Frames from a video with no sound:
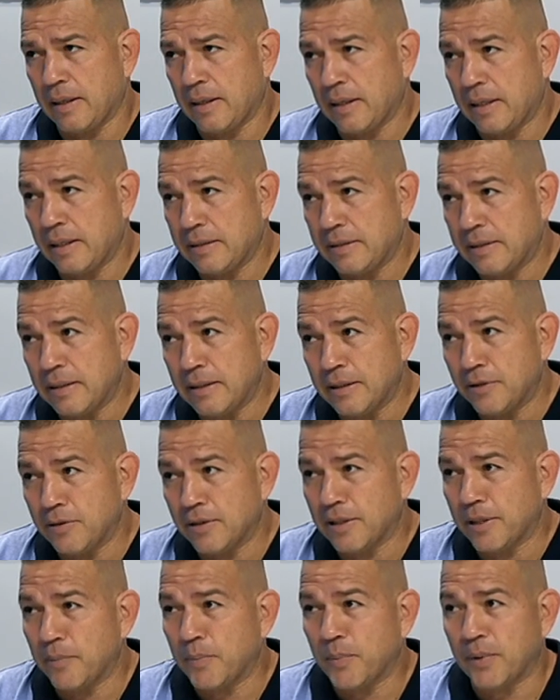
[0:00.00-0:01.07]
este inicio
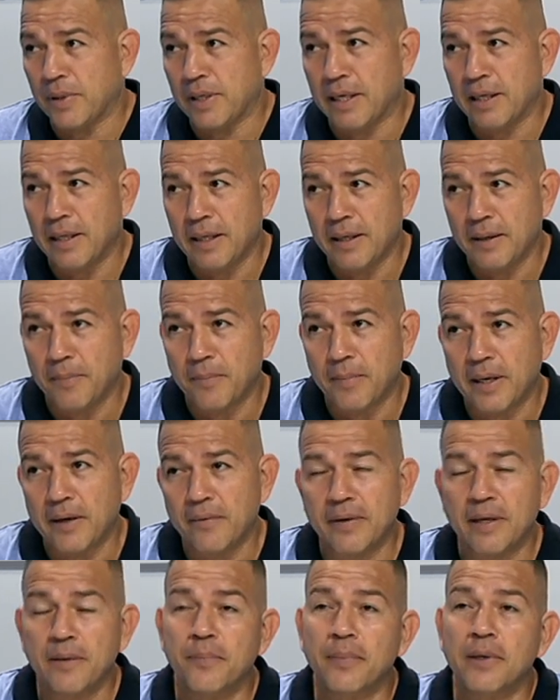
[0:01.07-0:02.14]
de temporada va
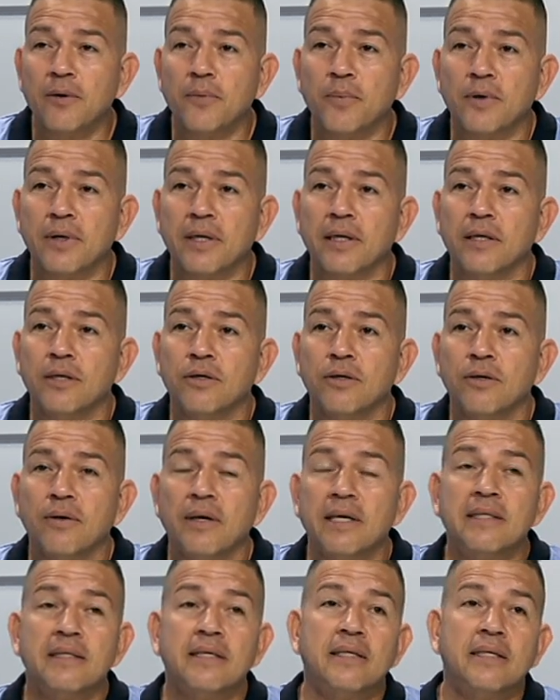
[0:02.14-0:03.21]
bien, pero porque yo
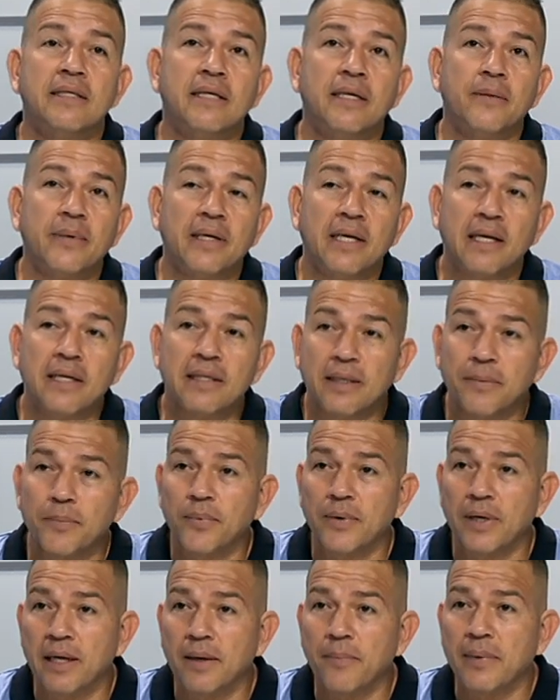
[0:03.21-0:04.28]
antes de terminar la
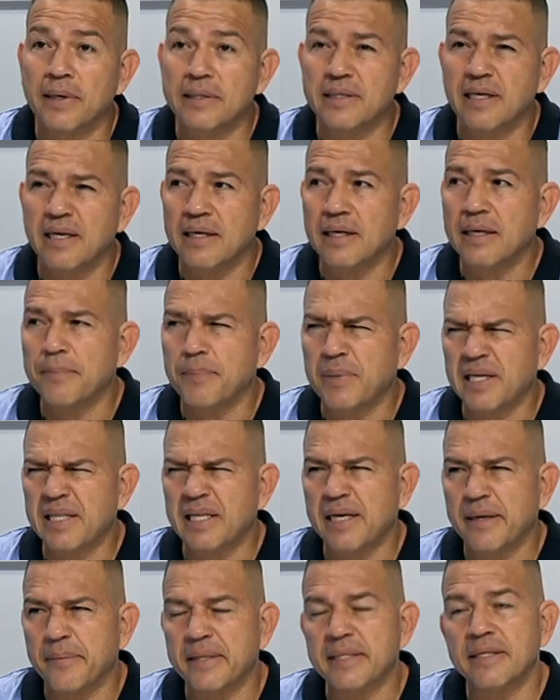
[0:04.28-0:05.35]
temporada pasada,
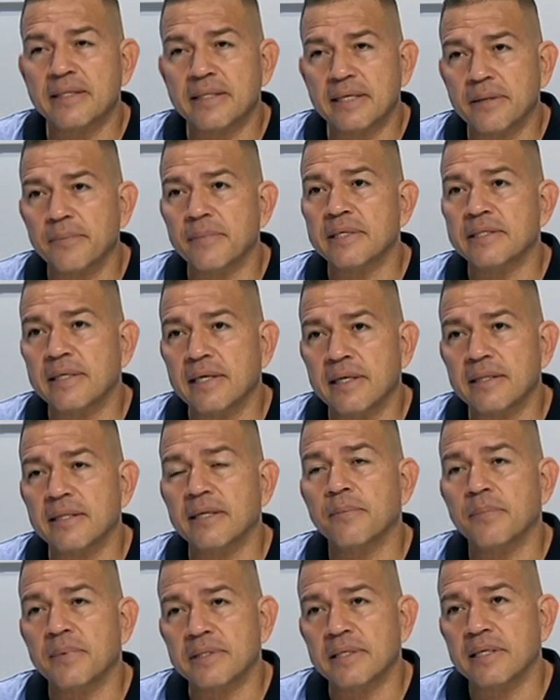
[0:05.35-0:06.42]
prácticamente tres meses
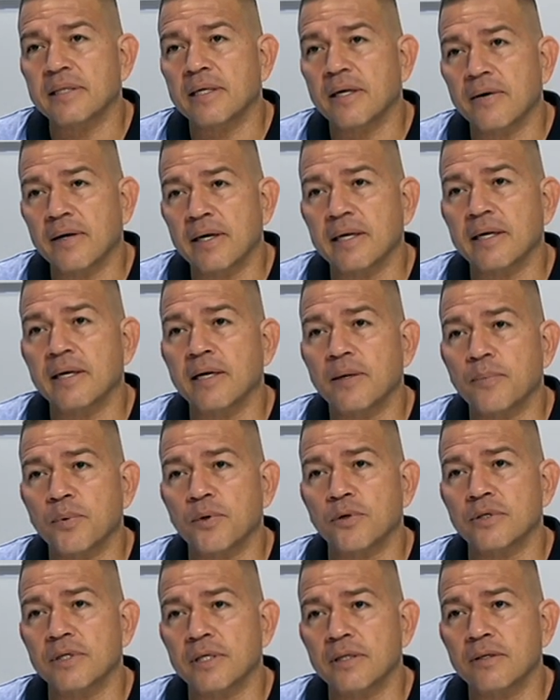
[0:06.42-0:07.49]
antes, empecé a trabajar en el
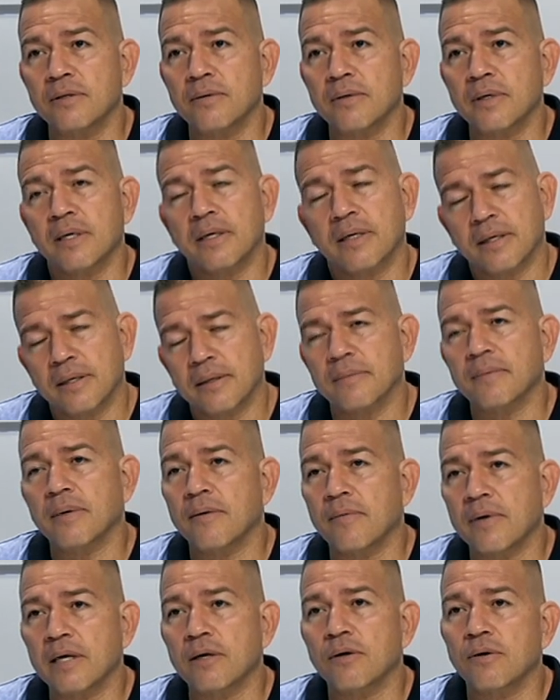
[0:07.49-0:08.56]
proyecto que
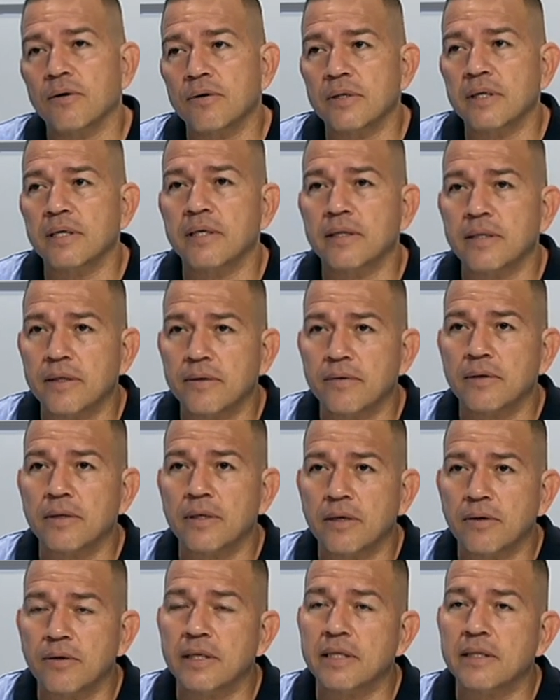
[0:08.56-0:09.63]
hablé con los directivos
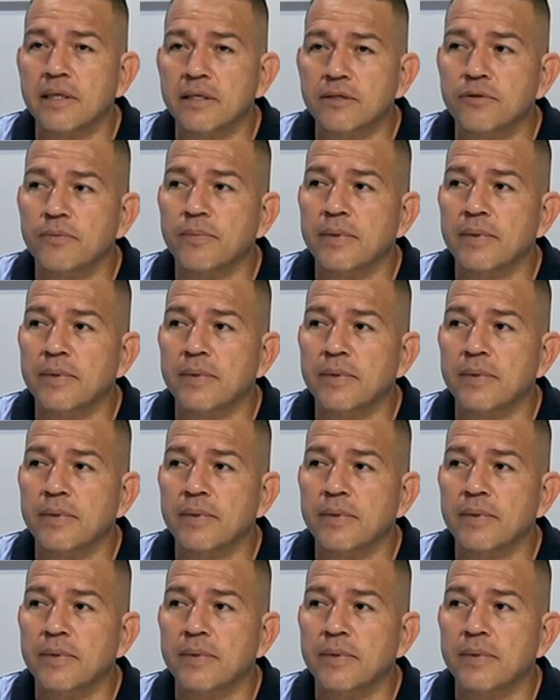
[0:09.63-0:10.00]
de la orientación